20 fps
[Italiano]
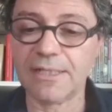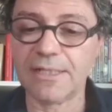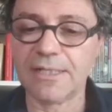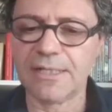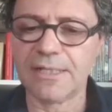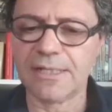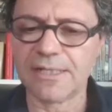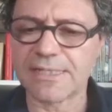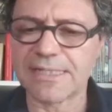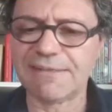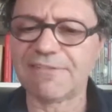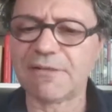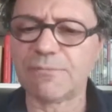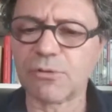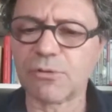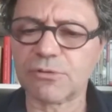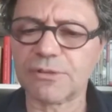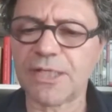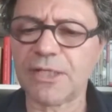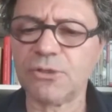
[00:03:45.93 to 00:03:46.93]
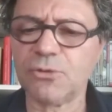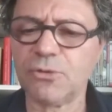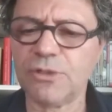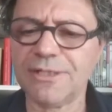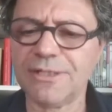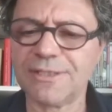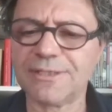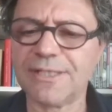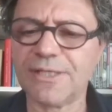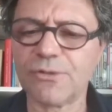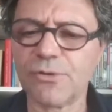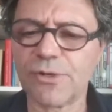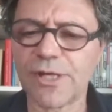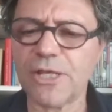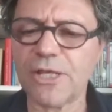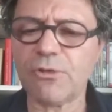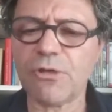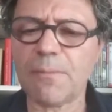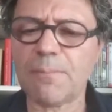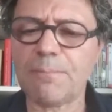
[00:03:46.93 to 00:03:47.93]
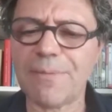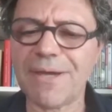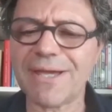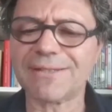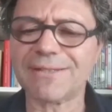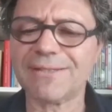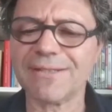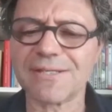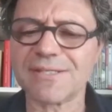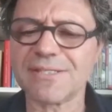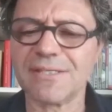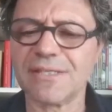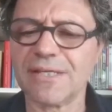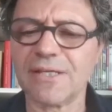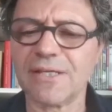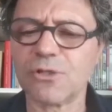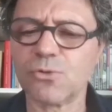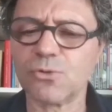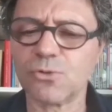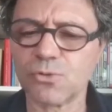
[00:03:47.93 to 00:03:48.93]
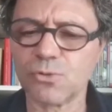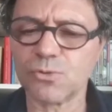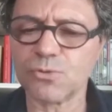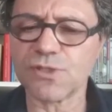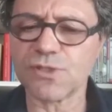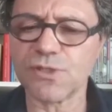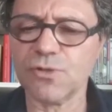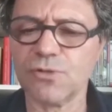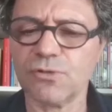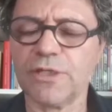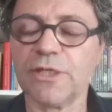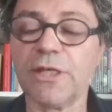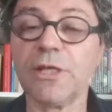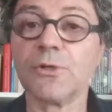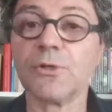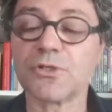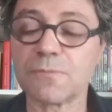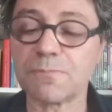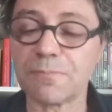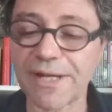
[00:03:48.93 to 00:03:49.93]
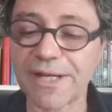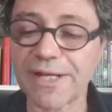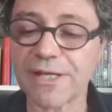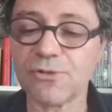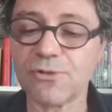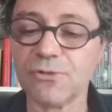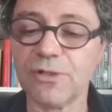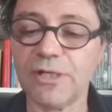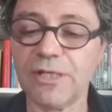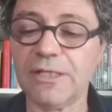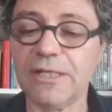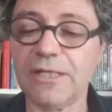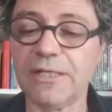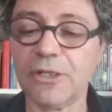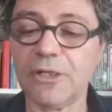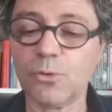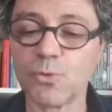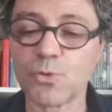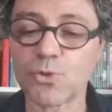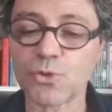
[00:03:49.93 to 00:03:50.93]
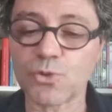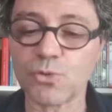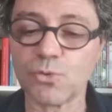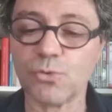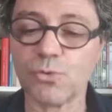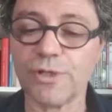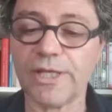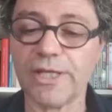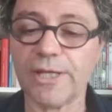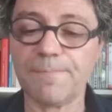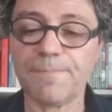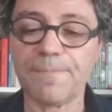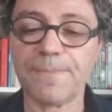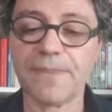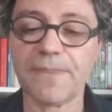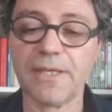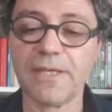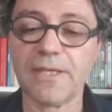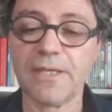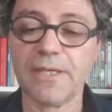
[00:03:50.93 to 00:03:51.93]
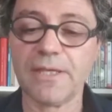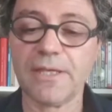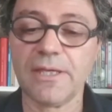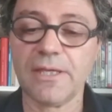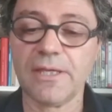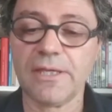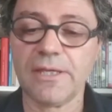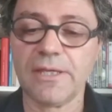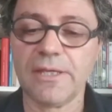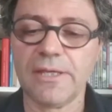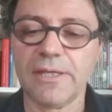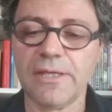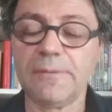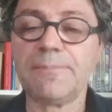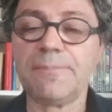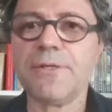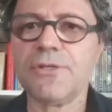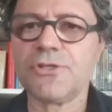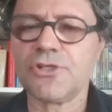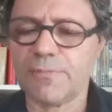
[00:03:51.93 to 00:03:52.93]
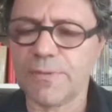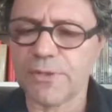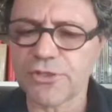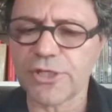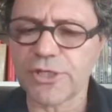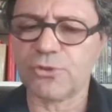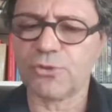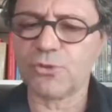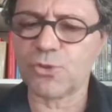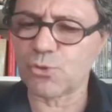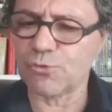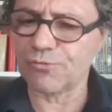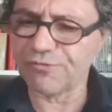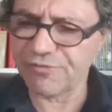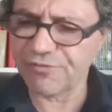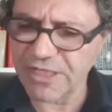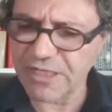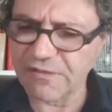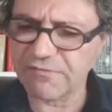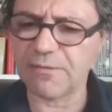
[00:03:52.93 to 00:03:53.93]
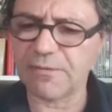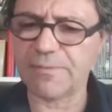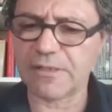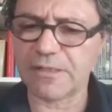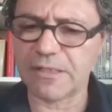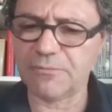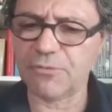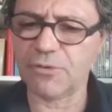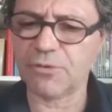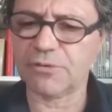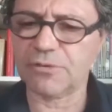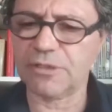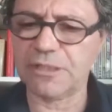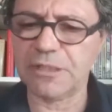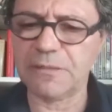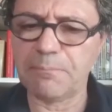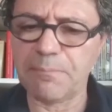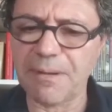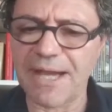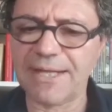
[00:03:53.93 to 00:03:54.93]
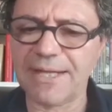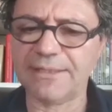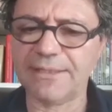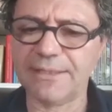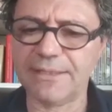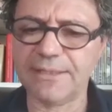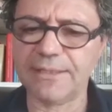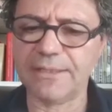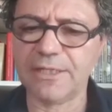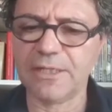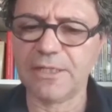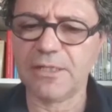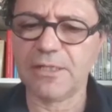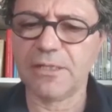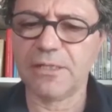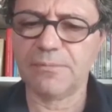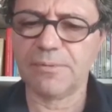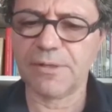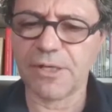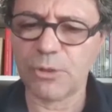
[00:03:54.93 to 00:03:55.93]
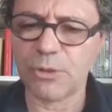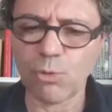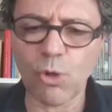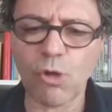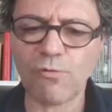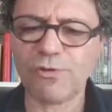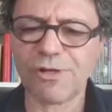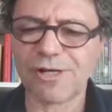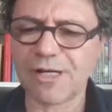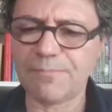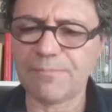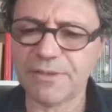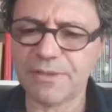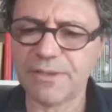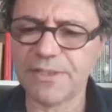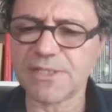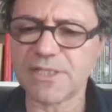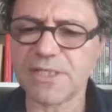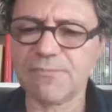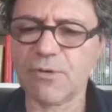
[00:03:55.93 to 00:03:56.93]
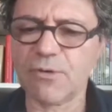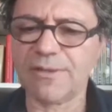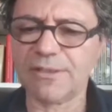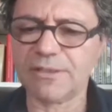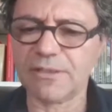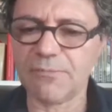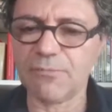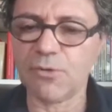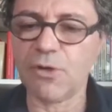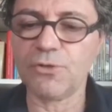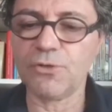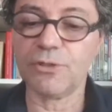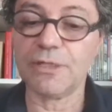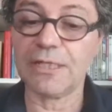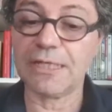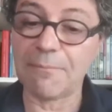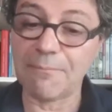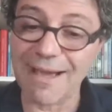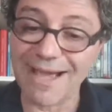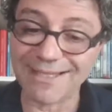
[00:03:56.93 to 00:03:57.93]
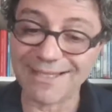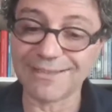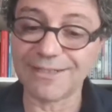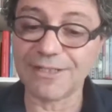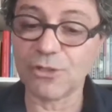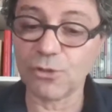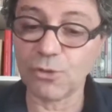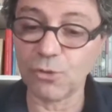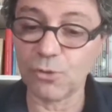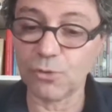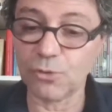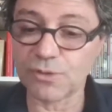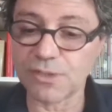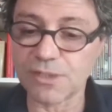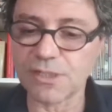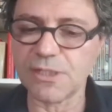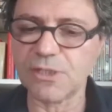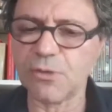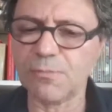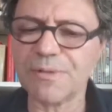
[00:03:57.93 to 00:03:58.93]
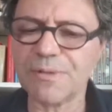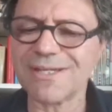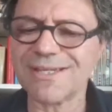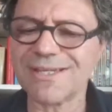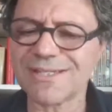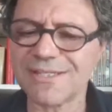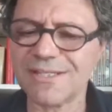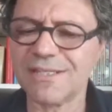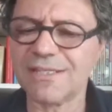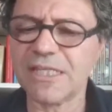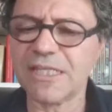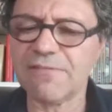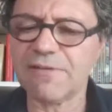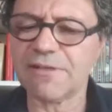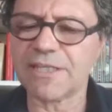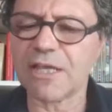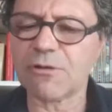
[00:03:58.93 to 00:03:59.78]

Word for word: e stava portando l'intero regno a perdersi nella corruzione, nello spreco e nella lussuria. Il principe certo soffriva per la morte del padre, per il nuovo e rapidissimo matrimonio della madre con lo zio, perché sentiva che